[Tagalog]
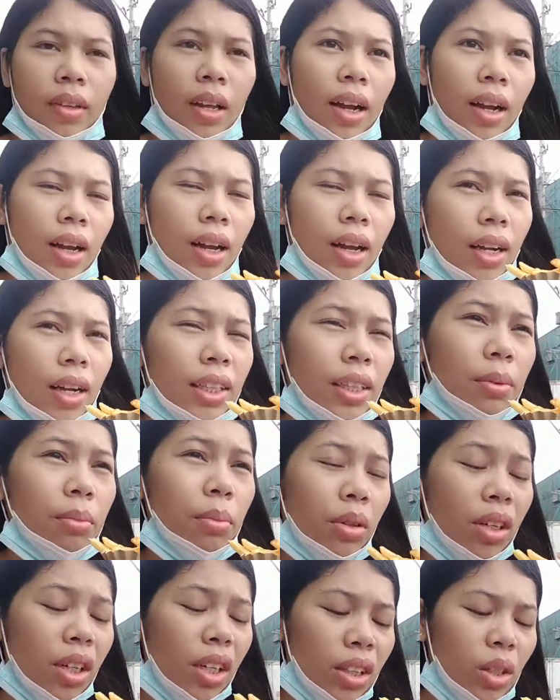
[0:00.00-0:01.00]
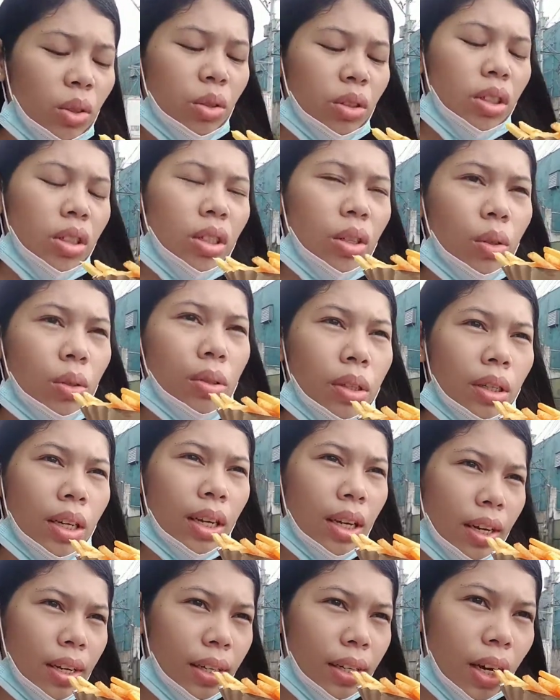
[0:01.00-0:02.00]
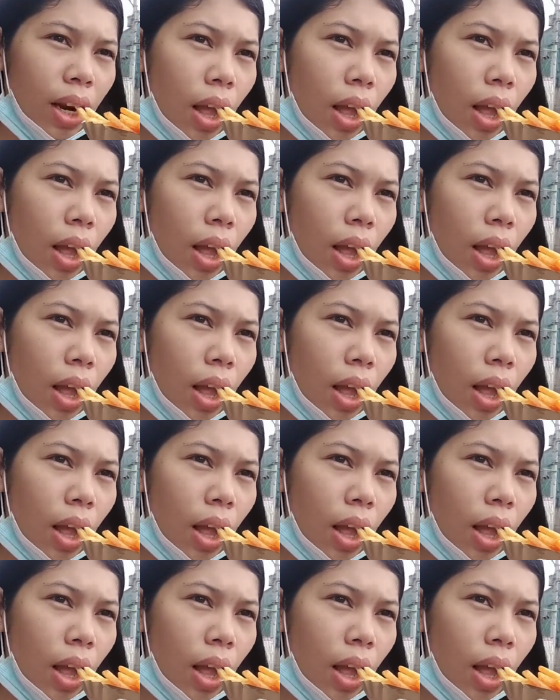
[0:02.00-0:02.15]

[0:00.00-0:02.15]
Kagatin muna natin yung nandito sa gilid.